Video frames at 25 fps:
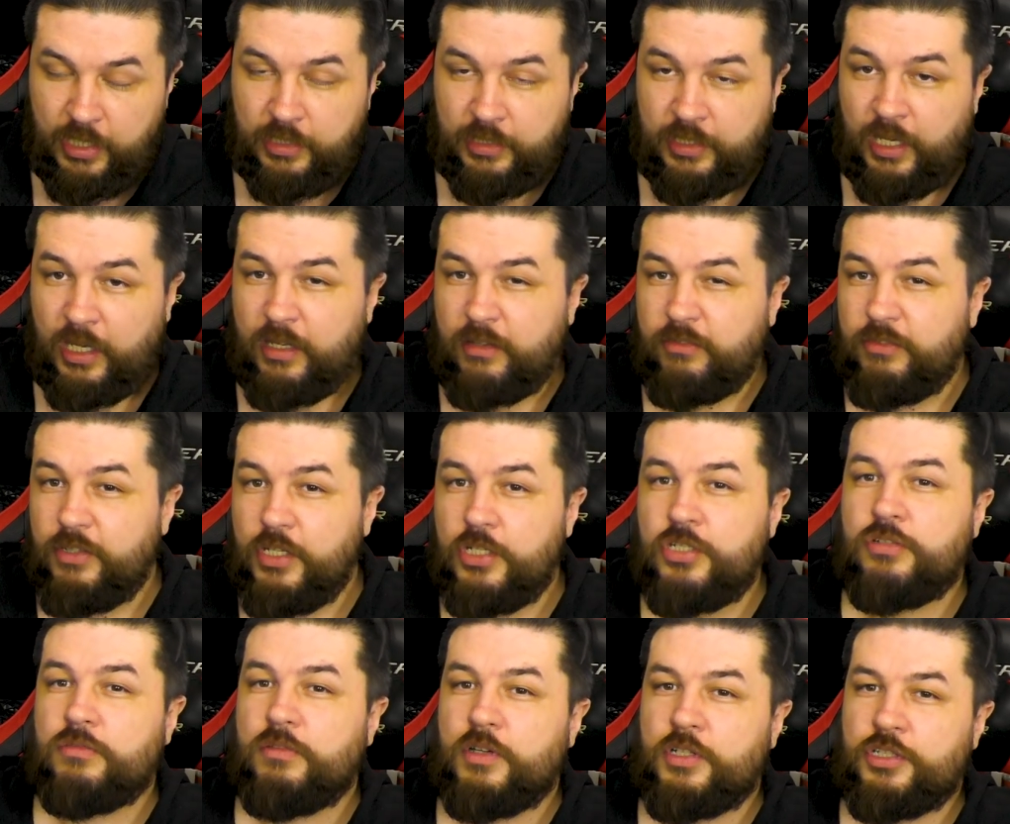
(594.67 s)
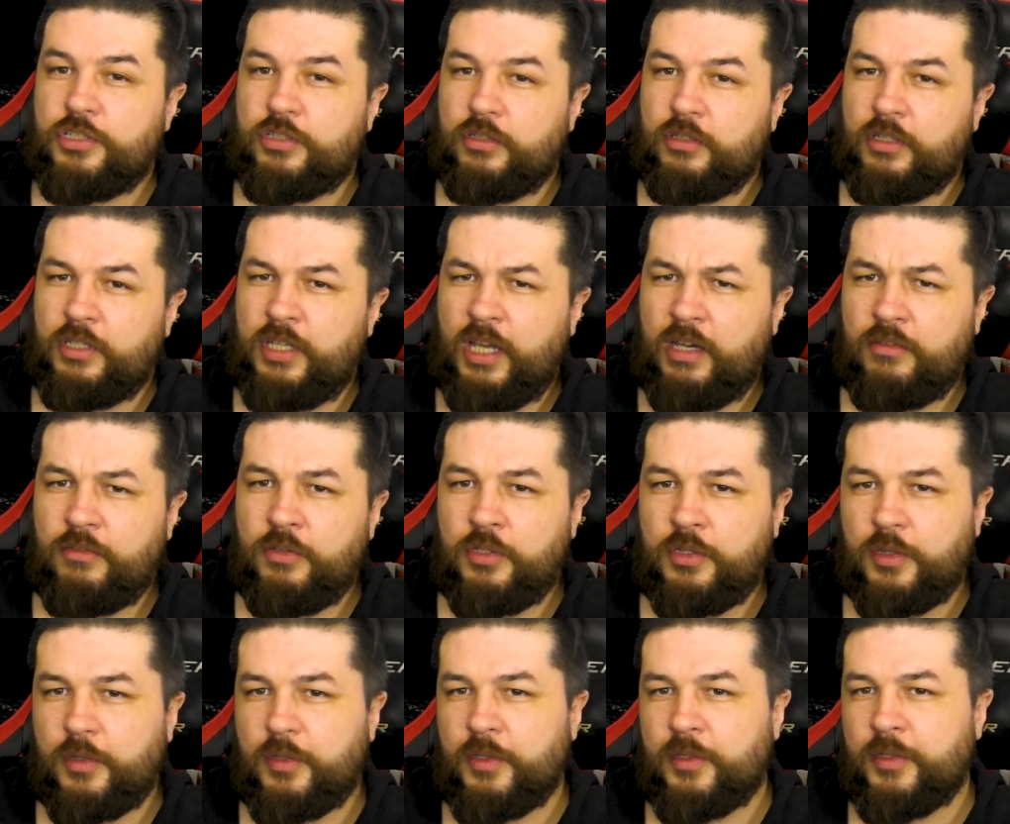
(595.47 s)
Так вышло, что я
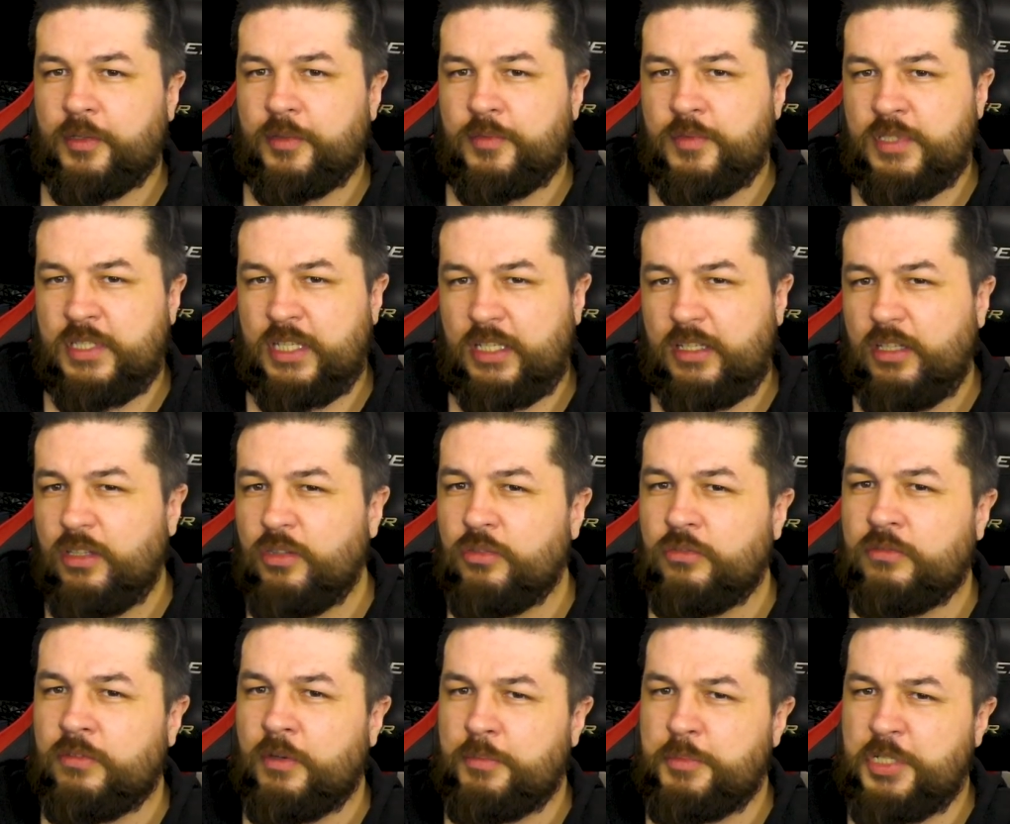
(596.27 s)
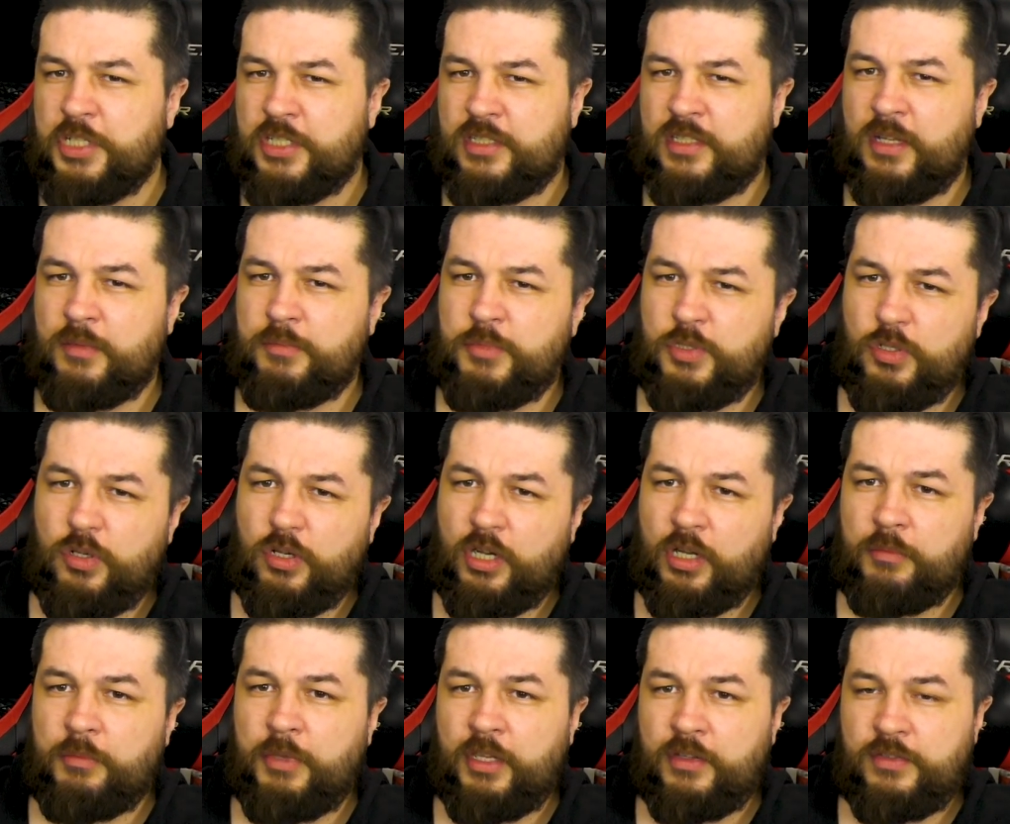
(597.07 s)
вот э, затянул вообще с
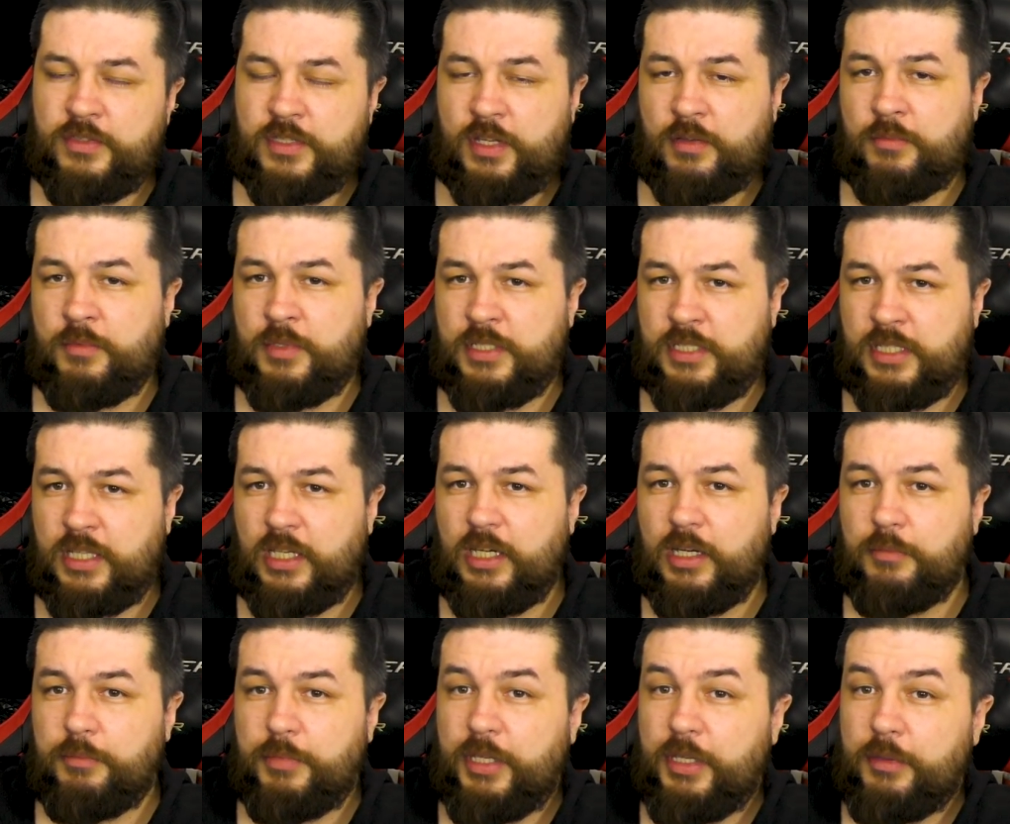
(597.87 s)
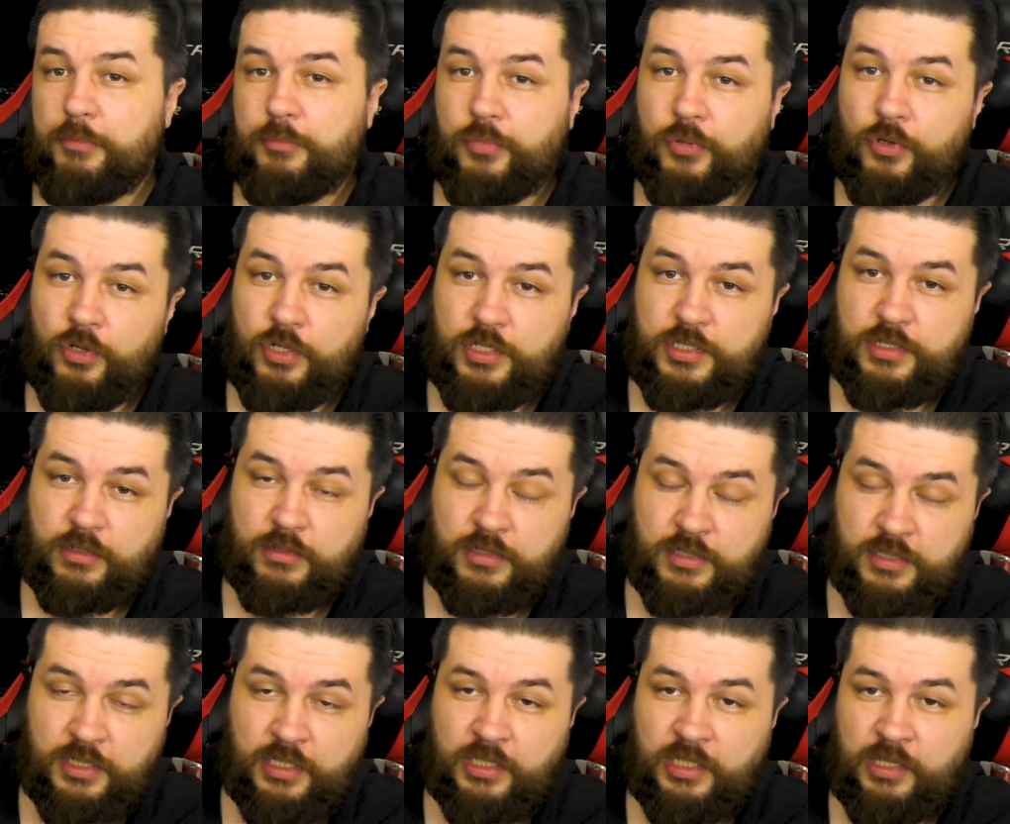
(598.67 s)
обзорами и всем остальным и
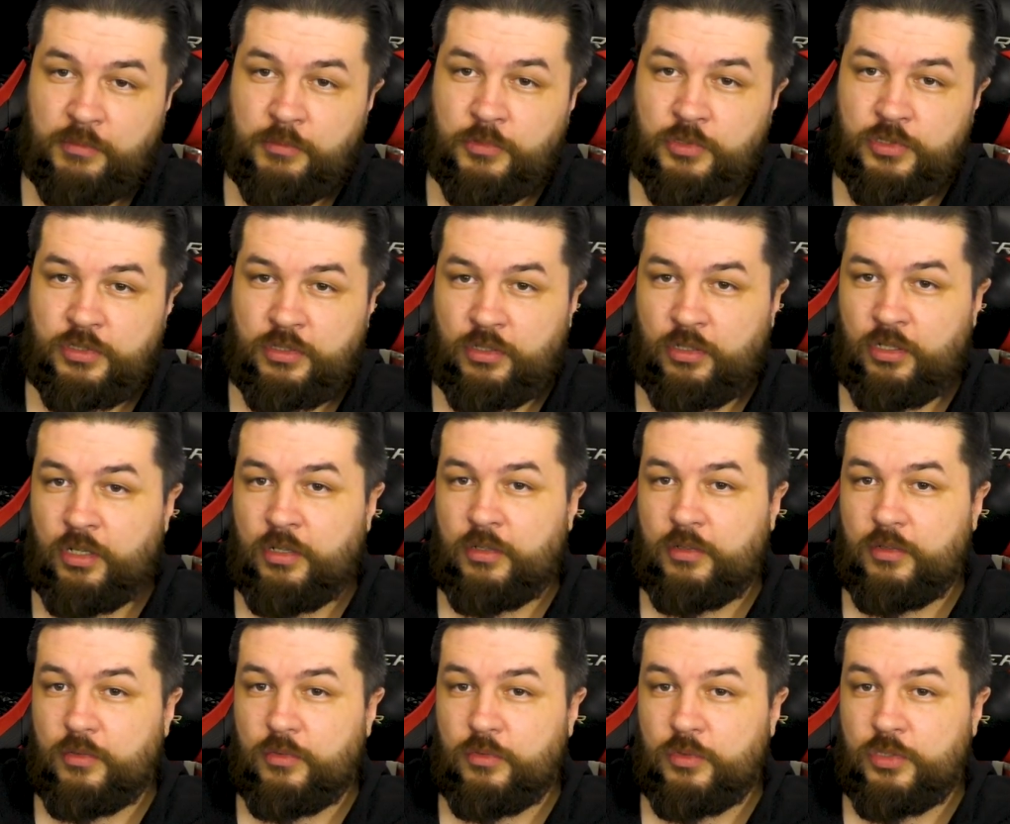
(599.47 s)
пользовался этим устро...